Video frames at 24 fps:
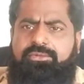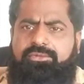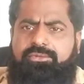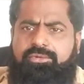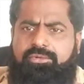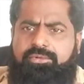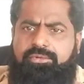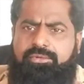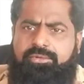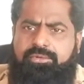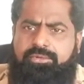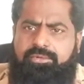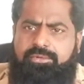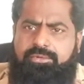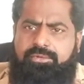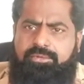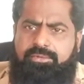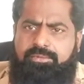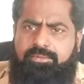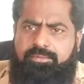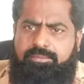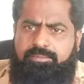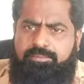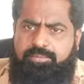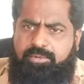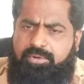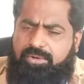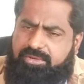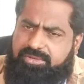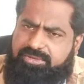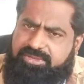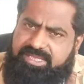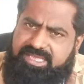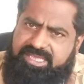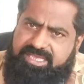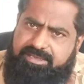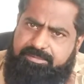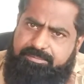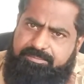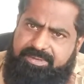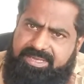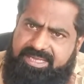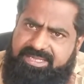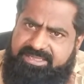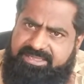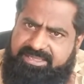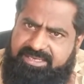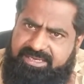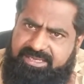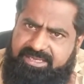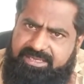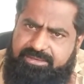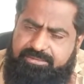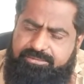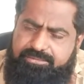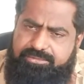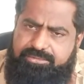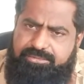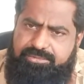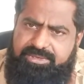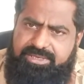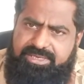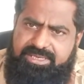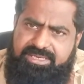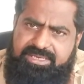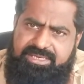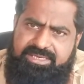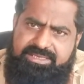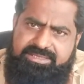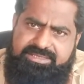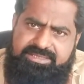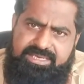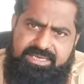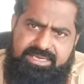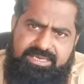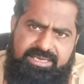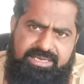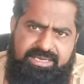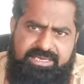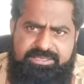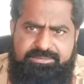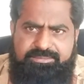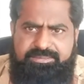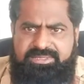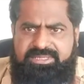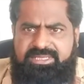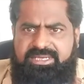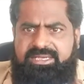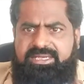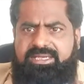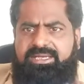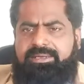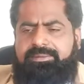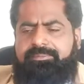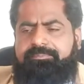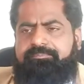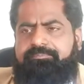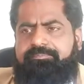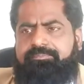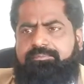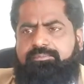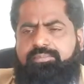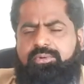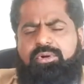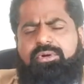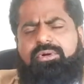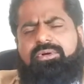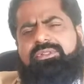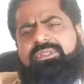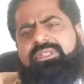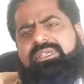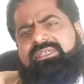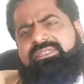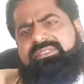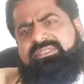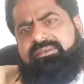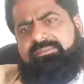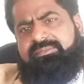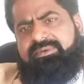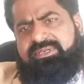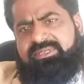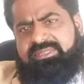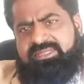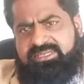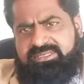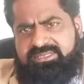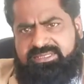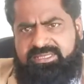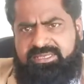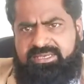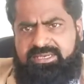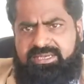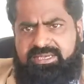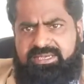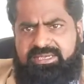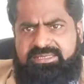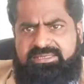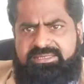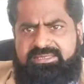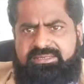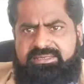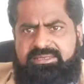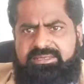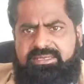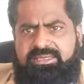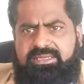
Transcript: तो बहुत एक बेहतरीन उन्होंने इसका इलाज बताया बहुत एक ज़बरदस्त इलाज